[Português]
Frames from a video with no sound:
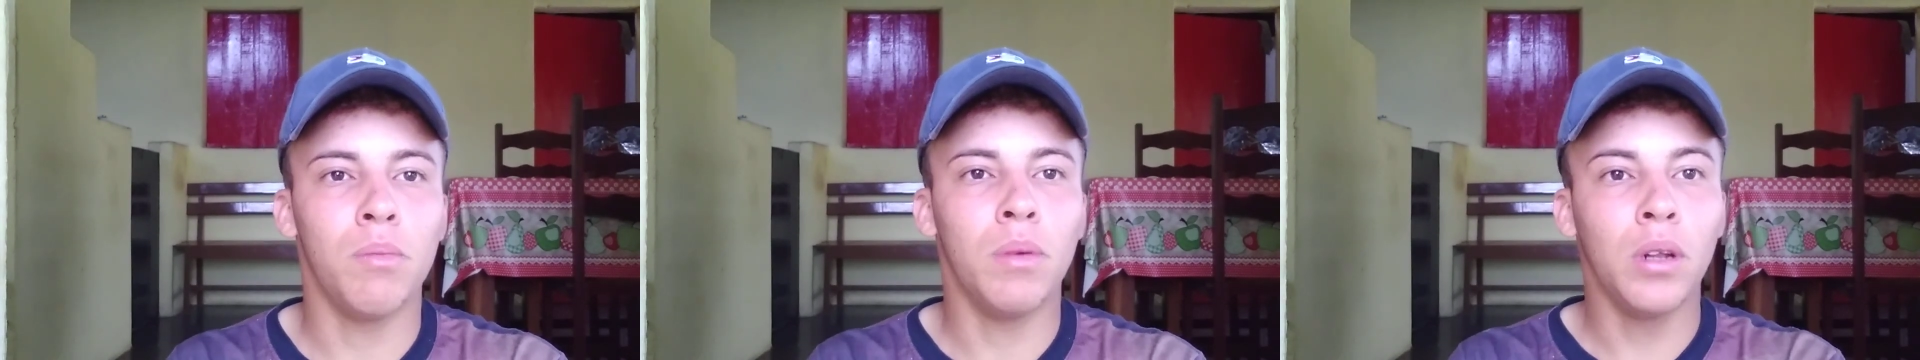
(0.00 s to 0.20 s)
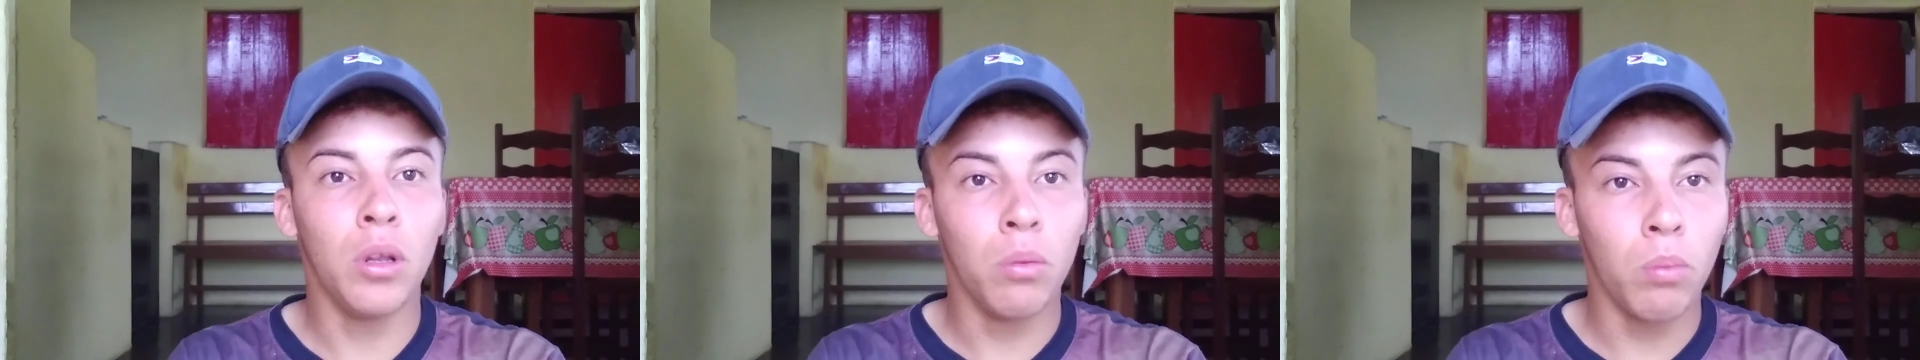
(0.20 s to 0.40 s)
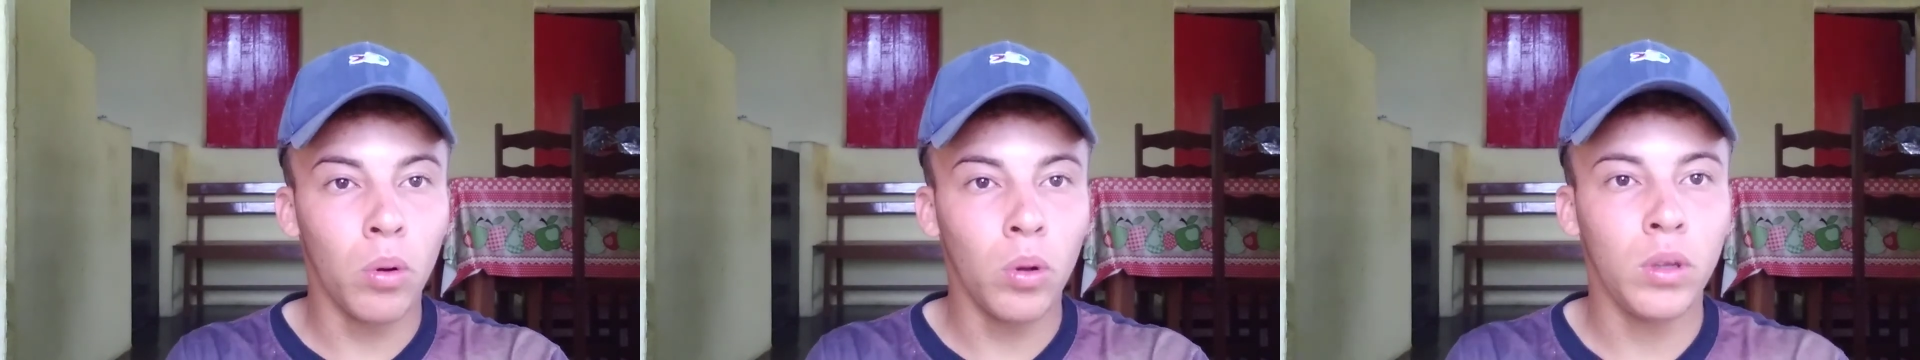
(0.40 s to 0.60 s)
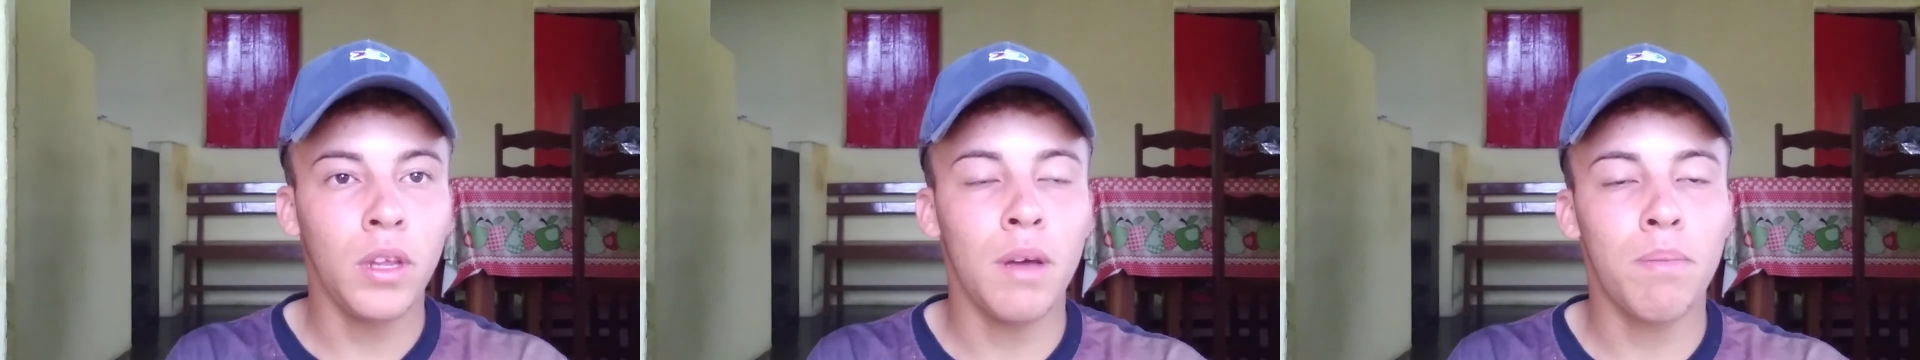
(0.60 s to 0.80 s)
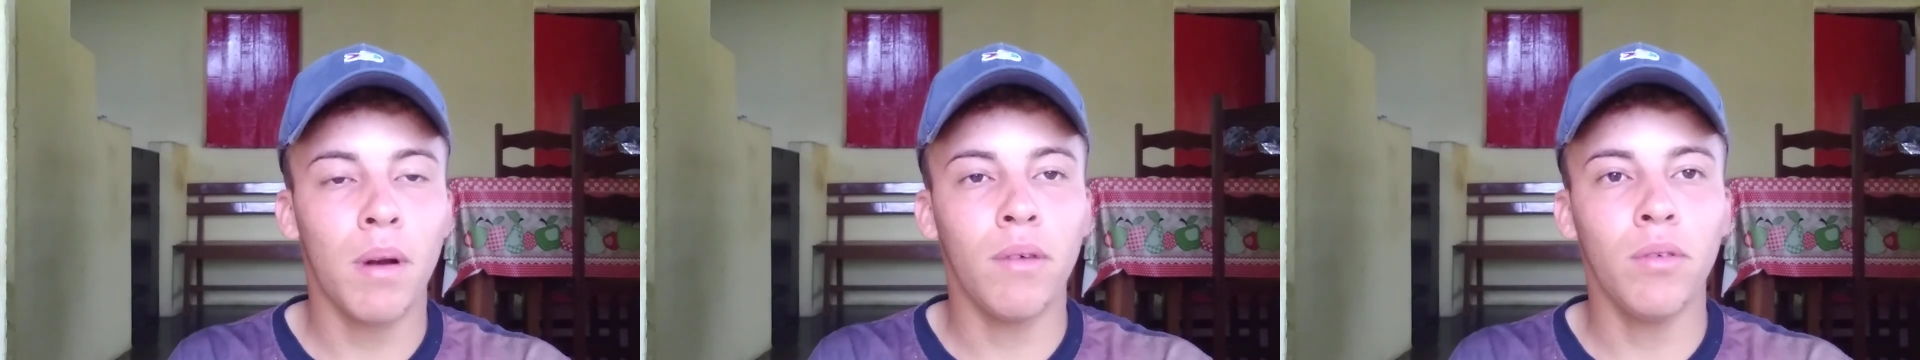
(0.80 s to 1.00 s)
e mandando um bom
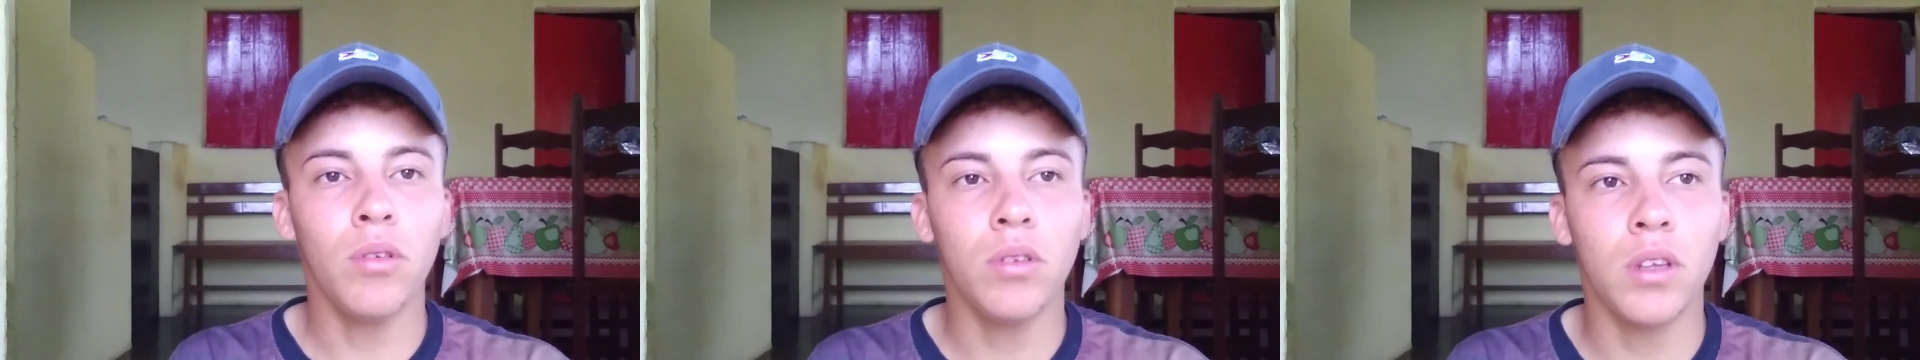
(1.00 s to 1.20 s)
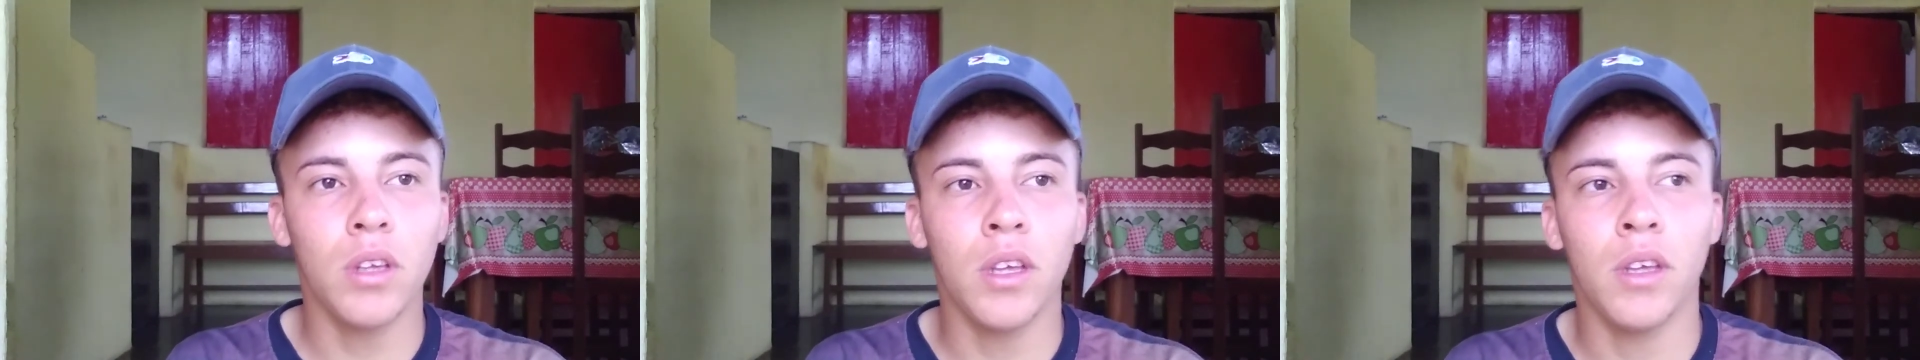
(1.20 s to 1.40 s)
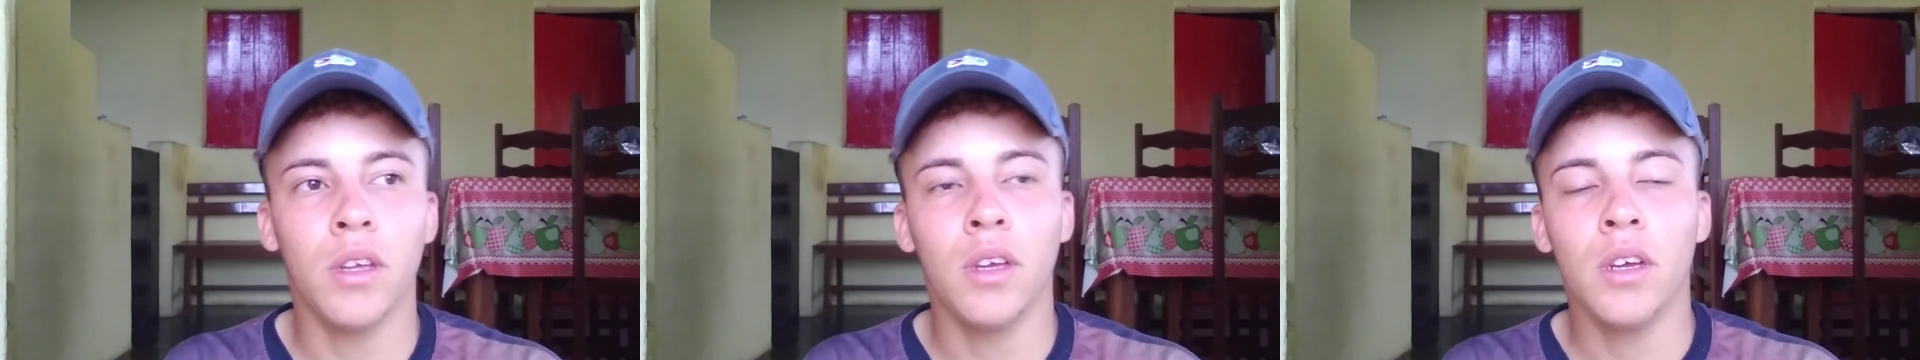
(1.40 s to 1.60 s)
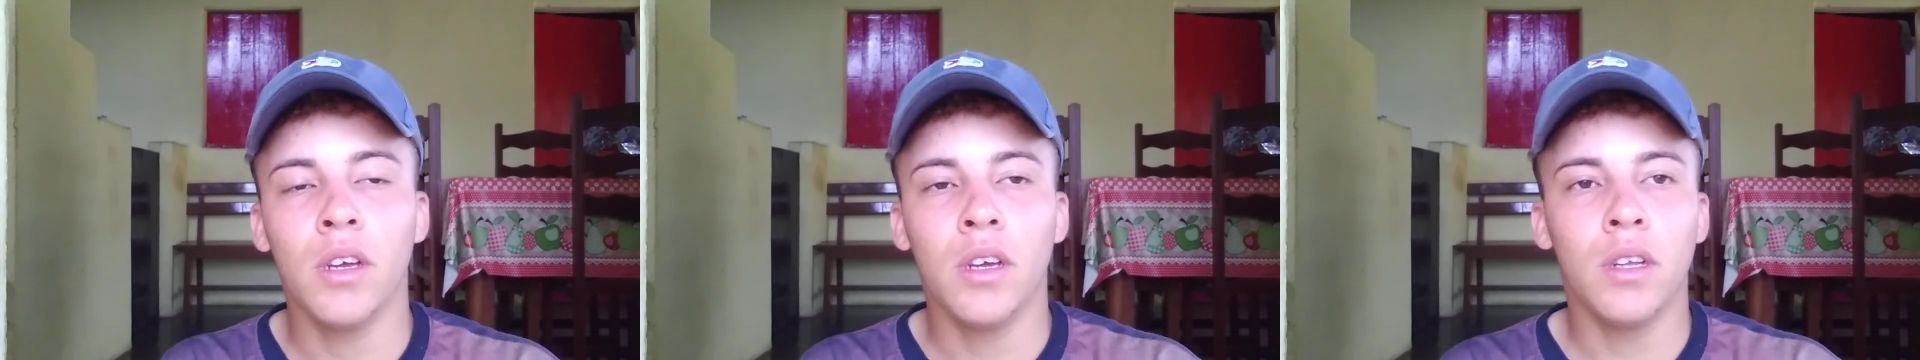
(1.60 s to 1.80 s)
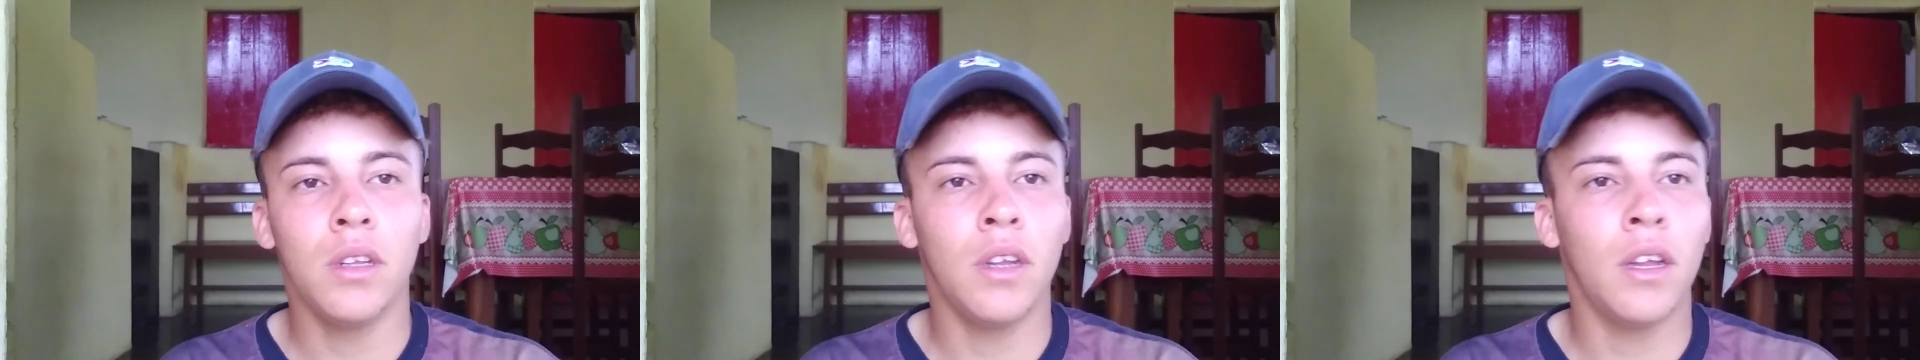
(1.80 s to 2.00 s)
dia para você,
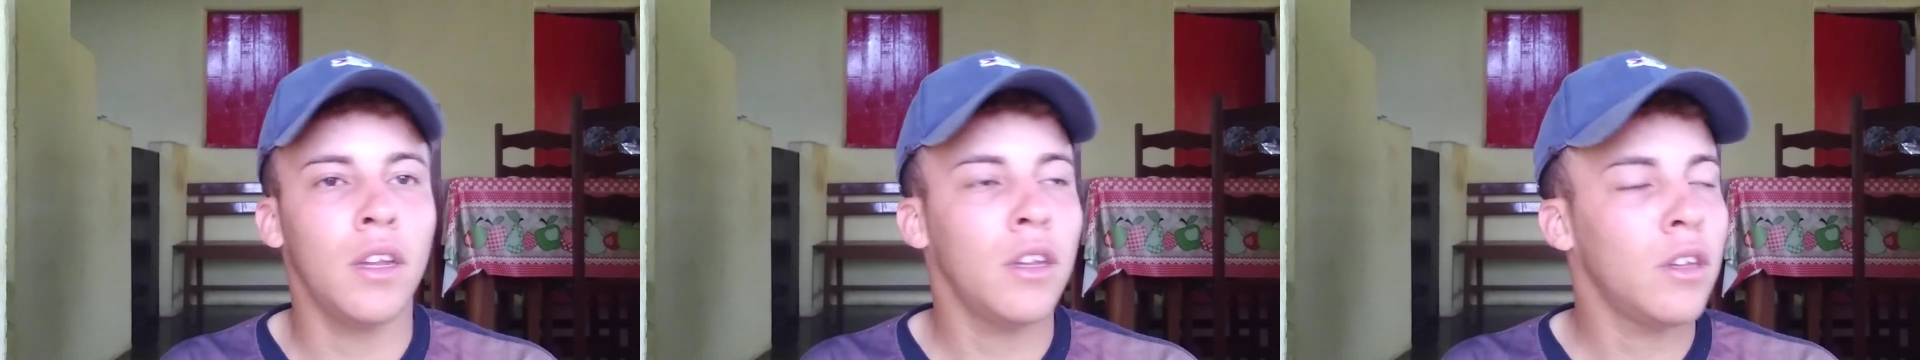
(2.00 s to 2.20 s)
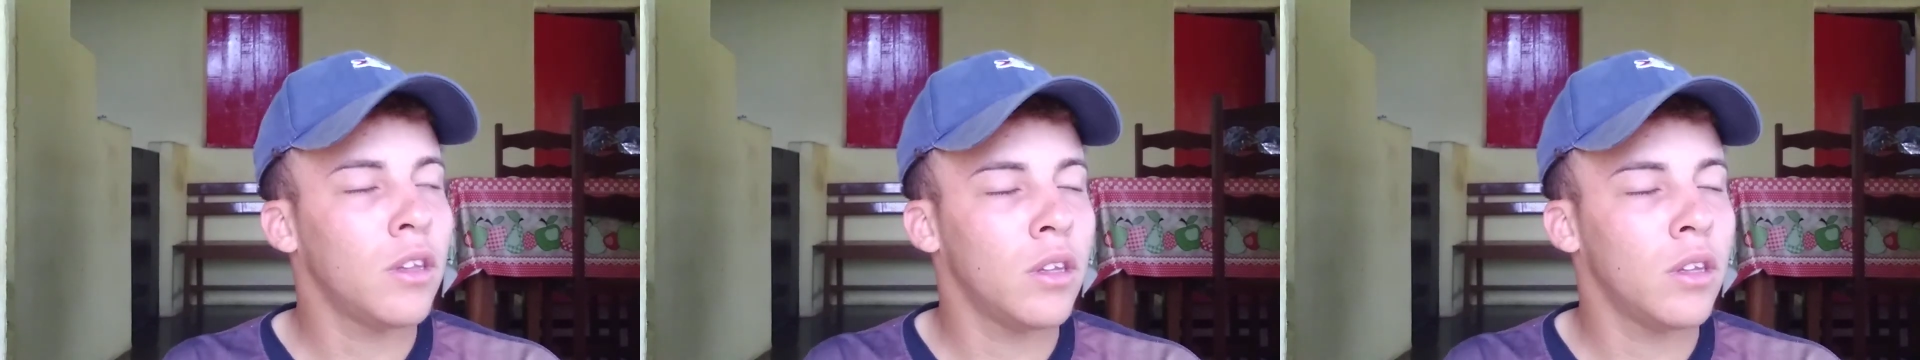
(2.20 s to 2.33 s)
né?